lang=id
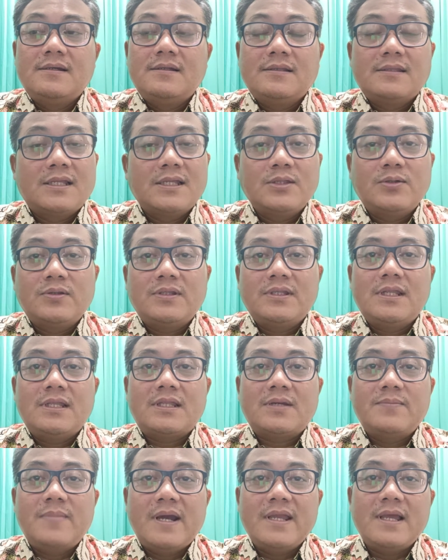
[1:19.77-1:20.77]
Tentu tidak
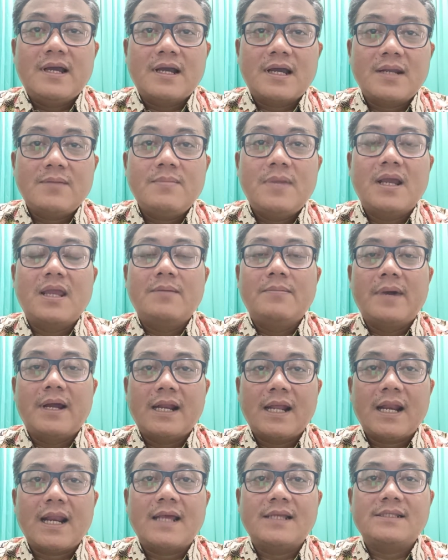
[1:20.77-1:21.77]
terbayangkan
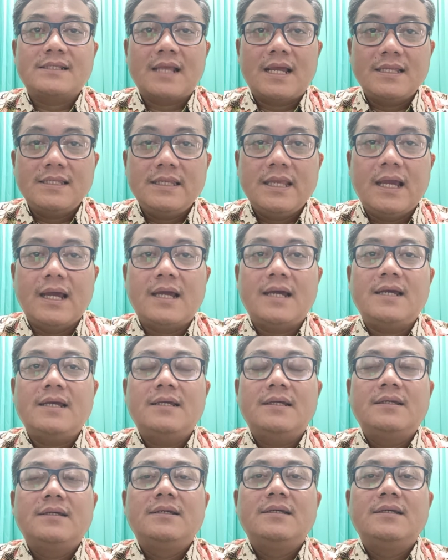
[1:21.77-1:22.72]
bagaimana rasanya